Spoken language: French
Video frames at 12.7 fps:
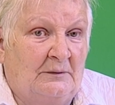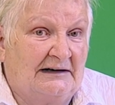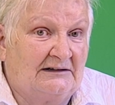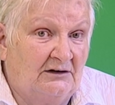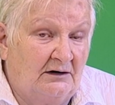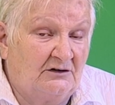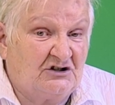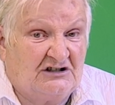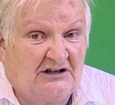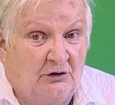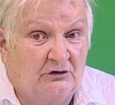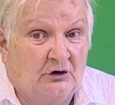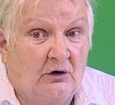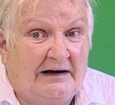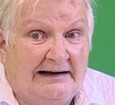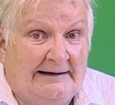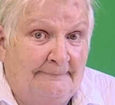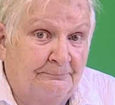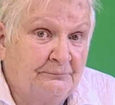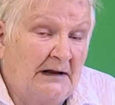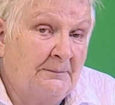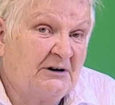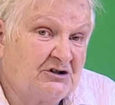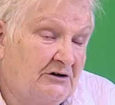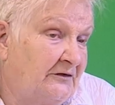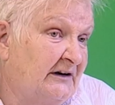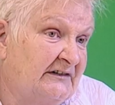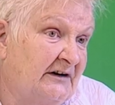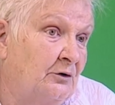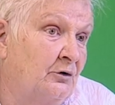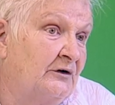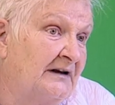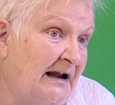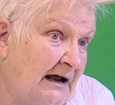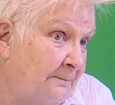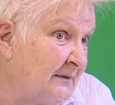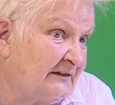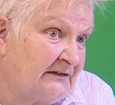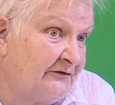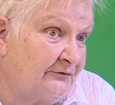Maintenant, je dis on aurait, mais je devrais dire on a parce qu'il